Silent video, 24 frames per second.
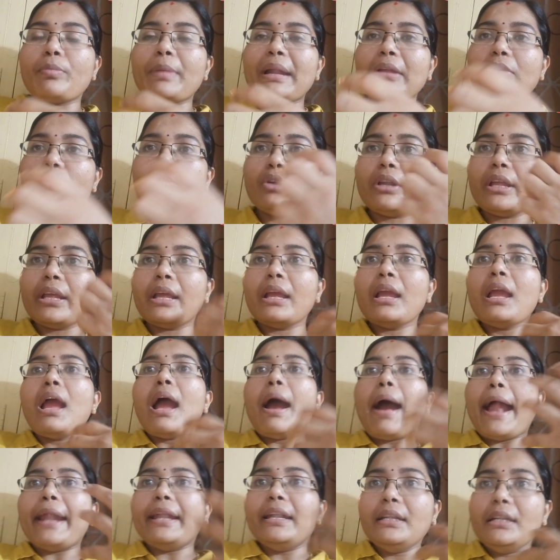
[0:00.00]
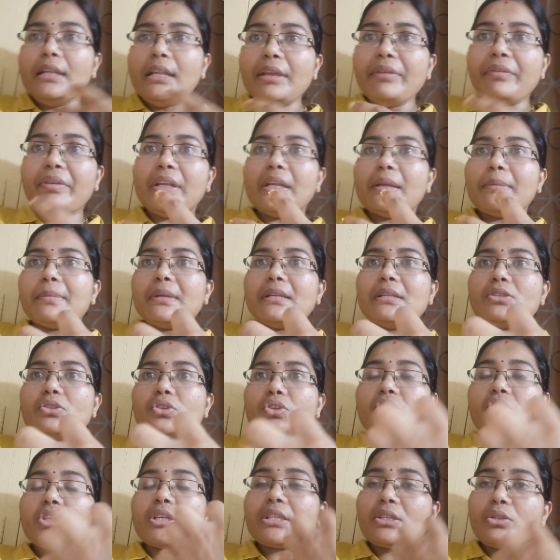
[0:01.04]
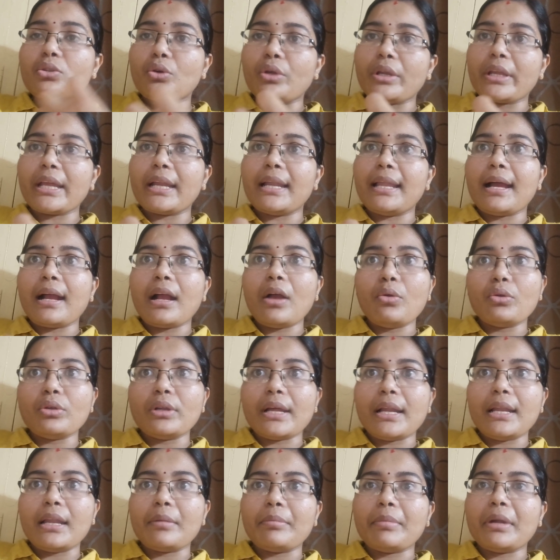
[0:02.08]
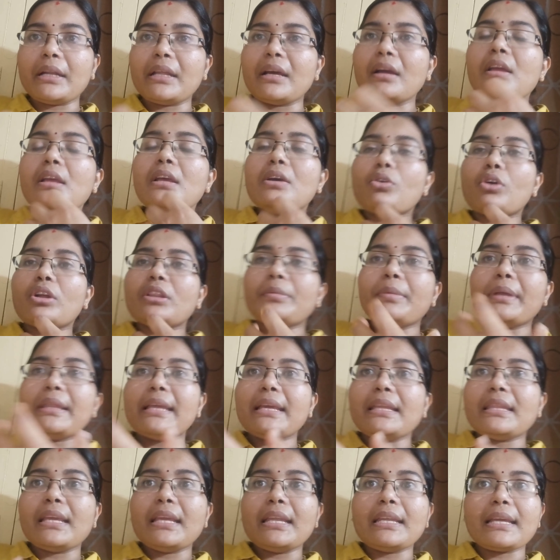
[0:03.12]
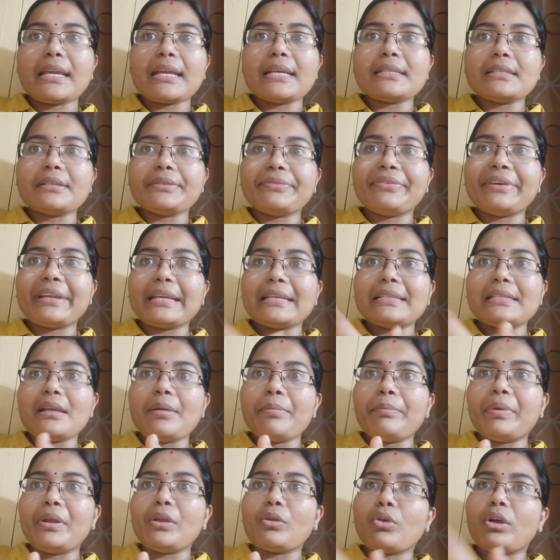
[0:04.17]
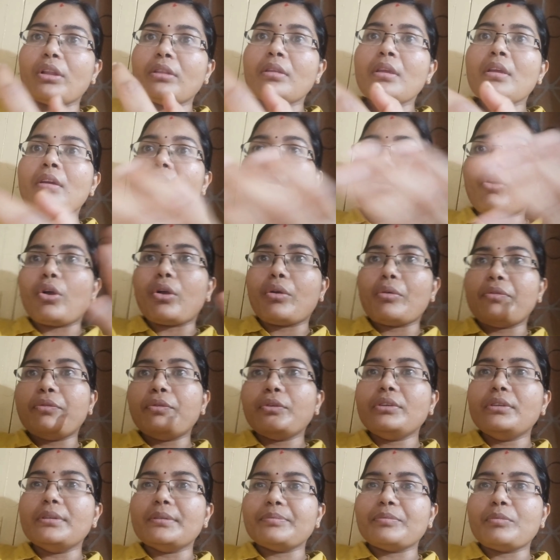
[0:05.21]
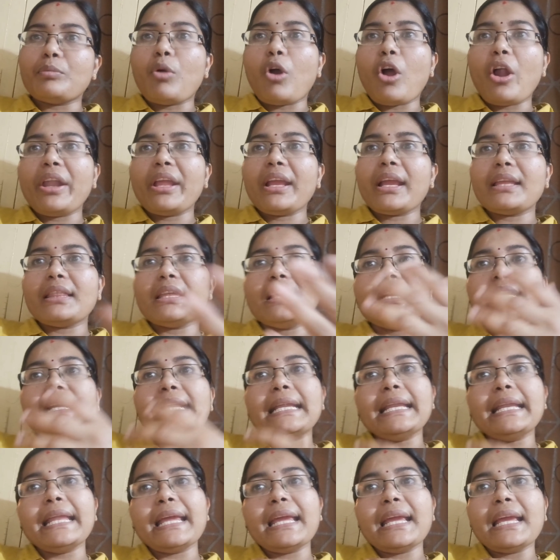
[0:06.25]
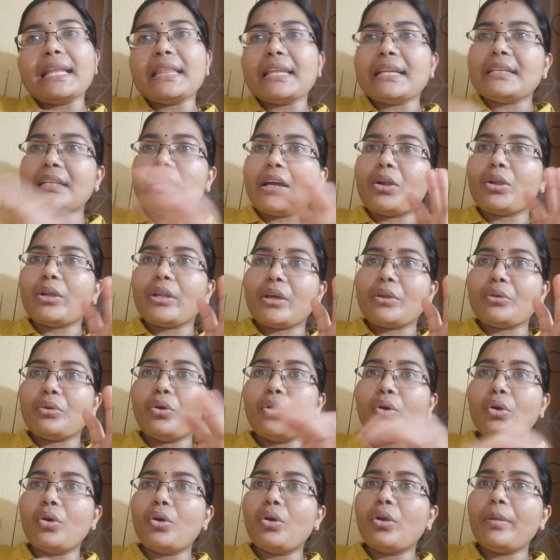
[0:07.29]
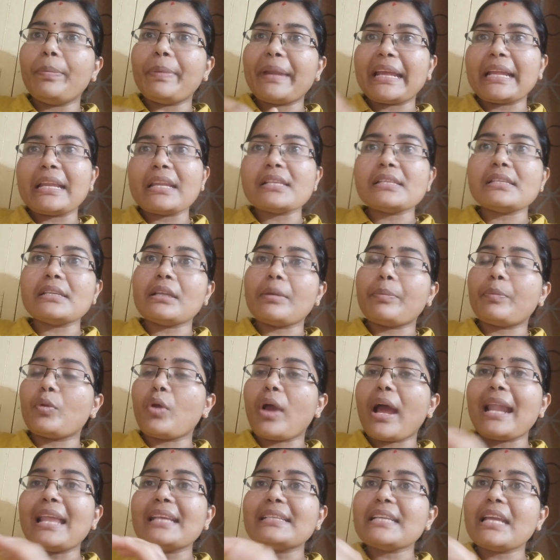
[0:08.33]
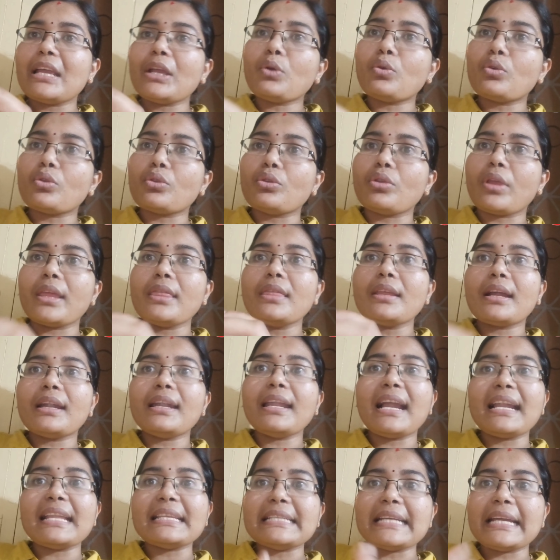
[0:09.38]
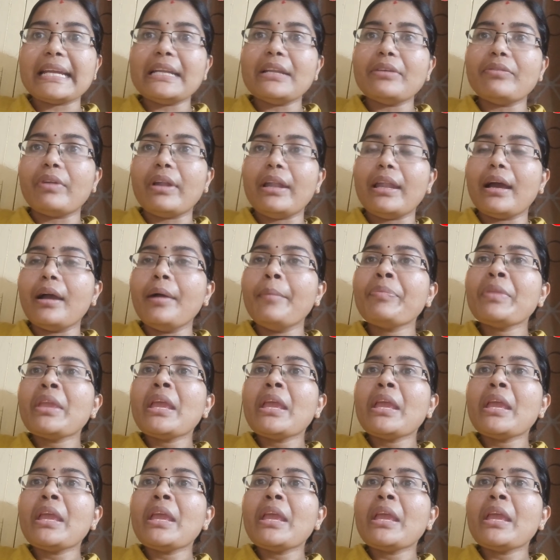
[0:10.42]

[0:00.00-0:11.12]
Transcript: సో మనకు ఉండే అన్ని విటమిన్స్ వచ్చేసి దొరికేలాగా ఉండాలన్నమాట కొంతమంది అయితే ఇన్ కేస్ ఫర్ ఎగ్జాంపుల్ ఫుడ్ మార్నింగ్ అయితే ఇడ్లీనే తింటూ ఉంటారు హోల్ ప్రెగ్నెన్సీ అప్పుడు అలా చేయకూడదు ఎందుకంటే అలా చేయడం వల్ల